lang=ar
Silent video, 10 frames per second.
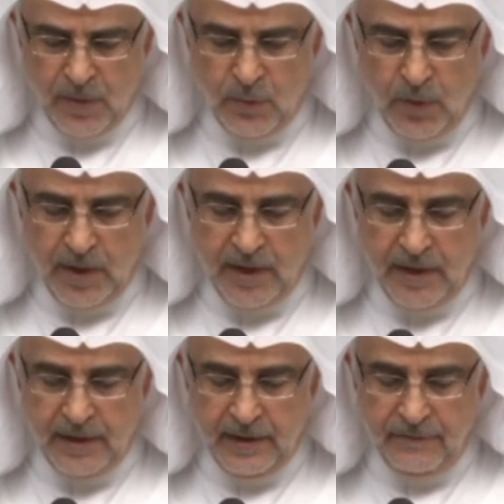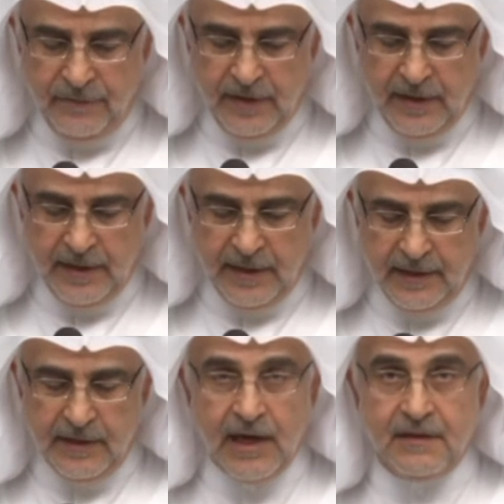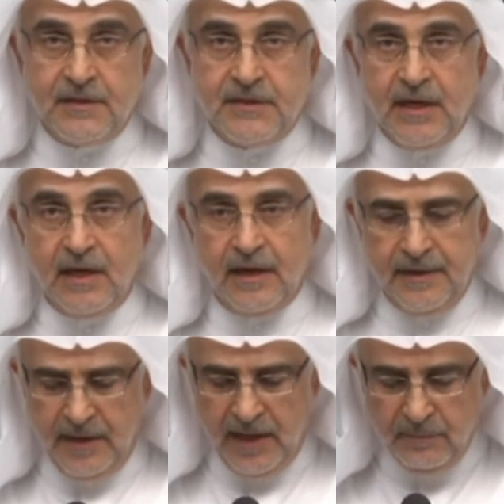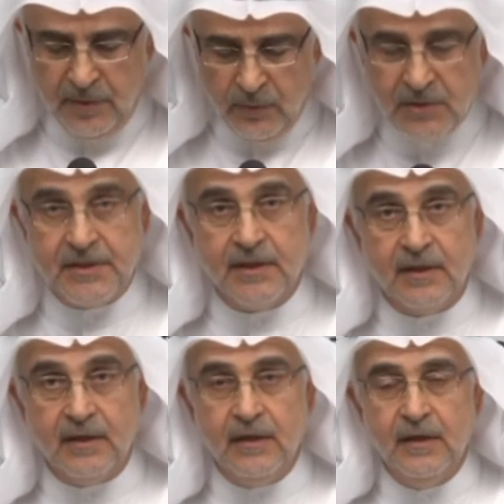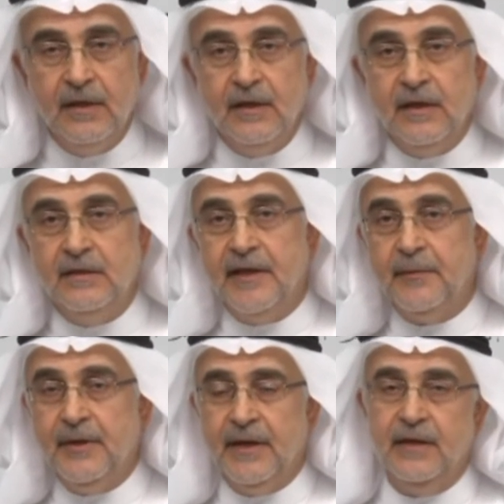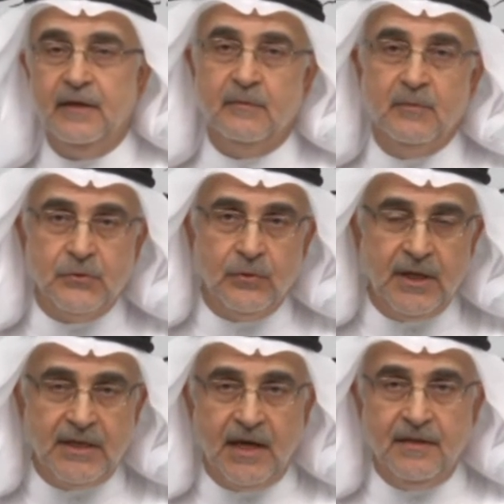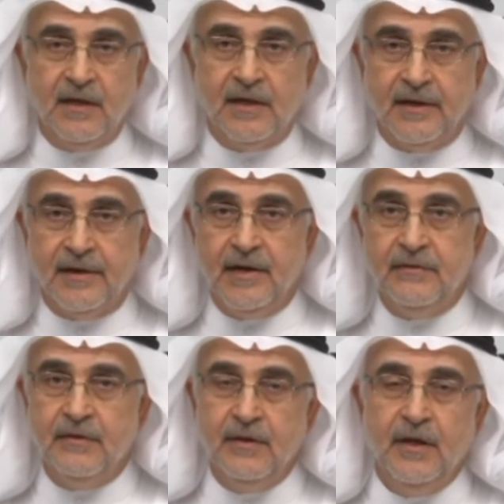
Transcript: وفي يعني هذا السياق انا احمل وزير التربية مسؤولية هذه القرارات